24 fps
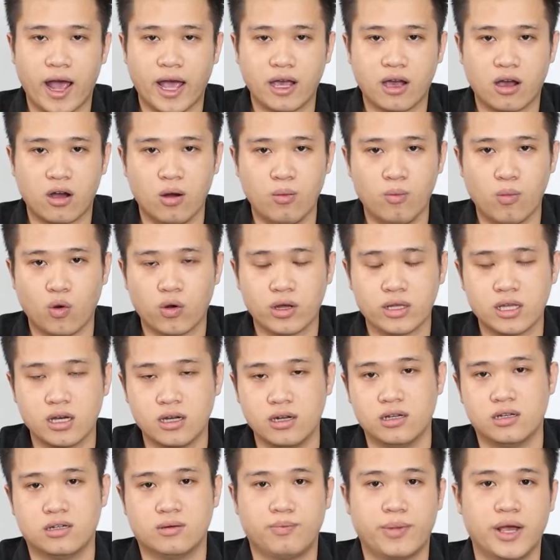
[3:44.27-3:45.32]
phải có một cái thời
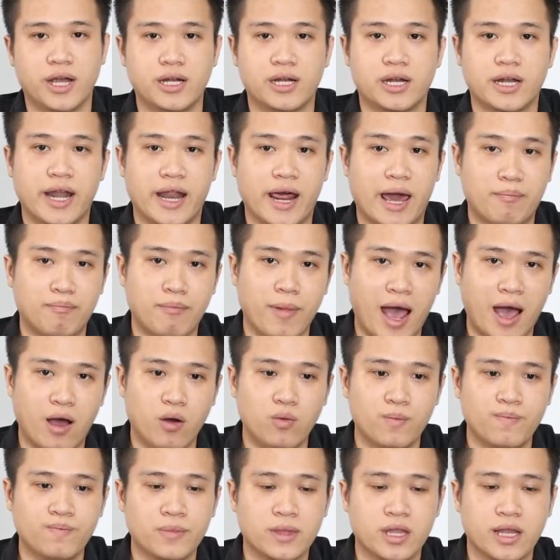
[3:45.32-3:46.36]
lượng pin đảm
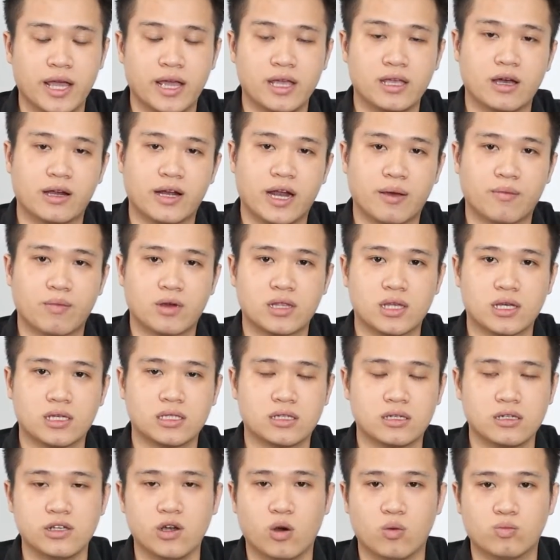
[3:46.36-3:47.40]
bảo để cho anh em có thể
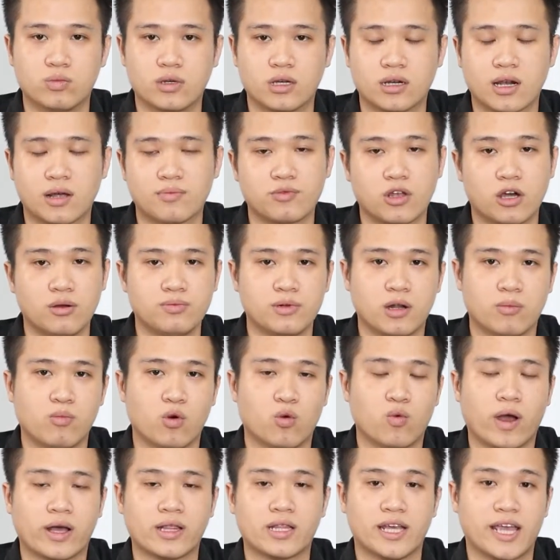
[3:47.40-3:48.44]
sử dụng được laptop trong một
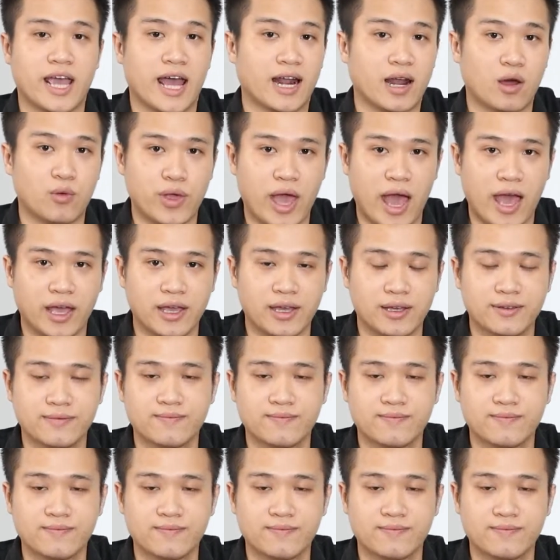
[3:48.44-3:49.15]
khoảng thời gian lâu dài